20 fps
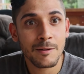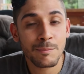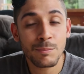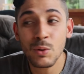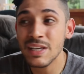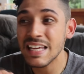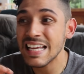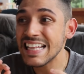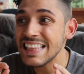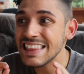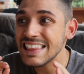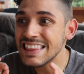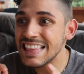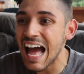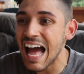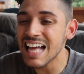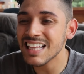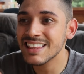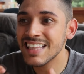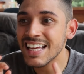Porque
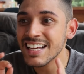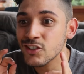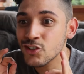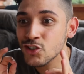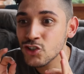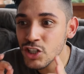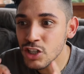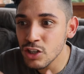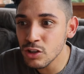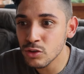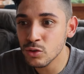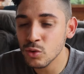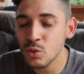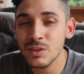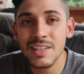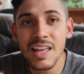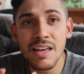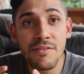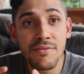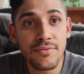nada disso
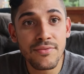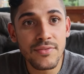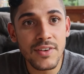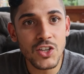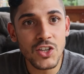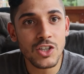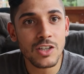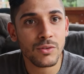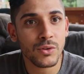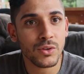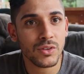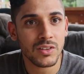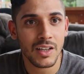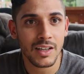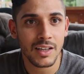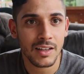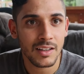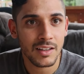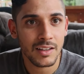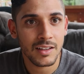define
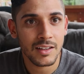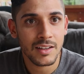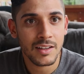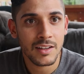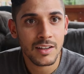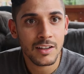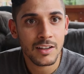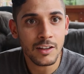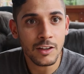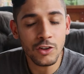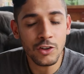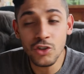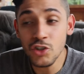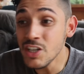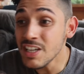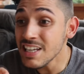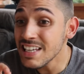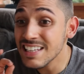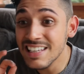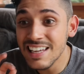você.
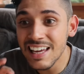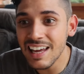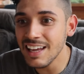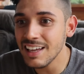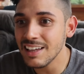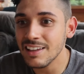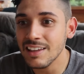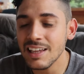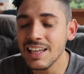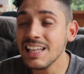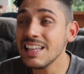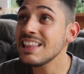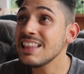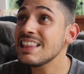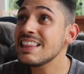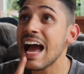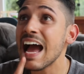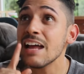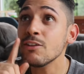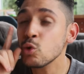Ninguém e
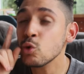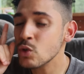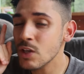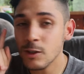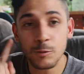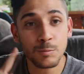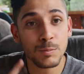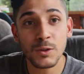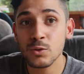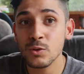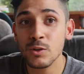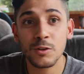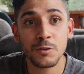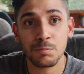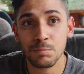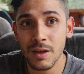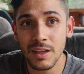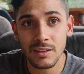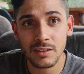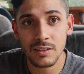nada do que as pessoas
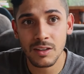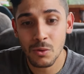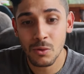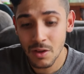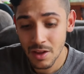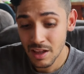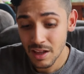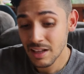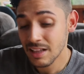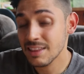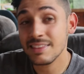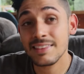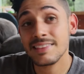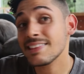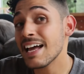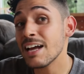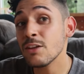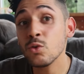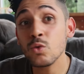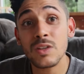pensam,
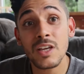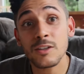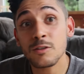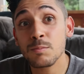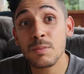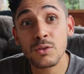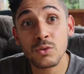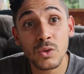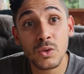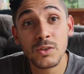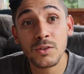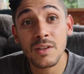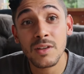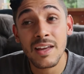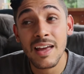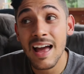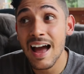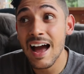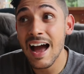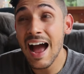nada do que as pessoas
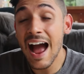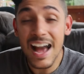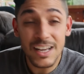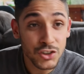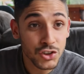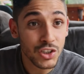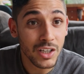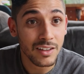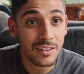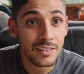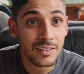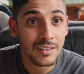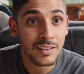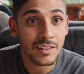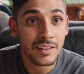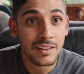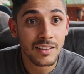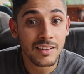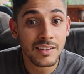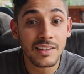achem,
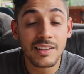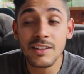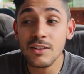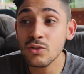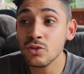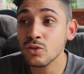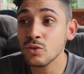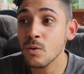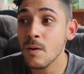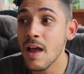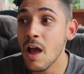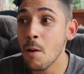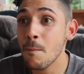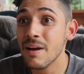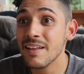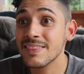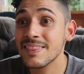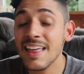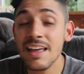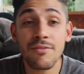isso é
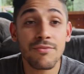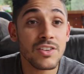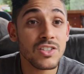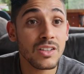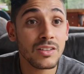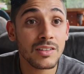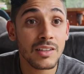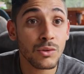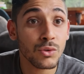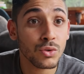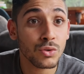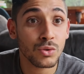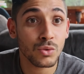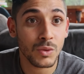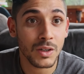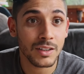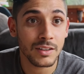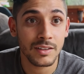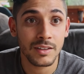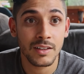uma definição
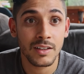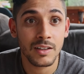sua.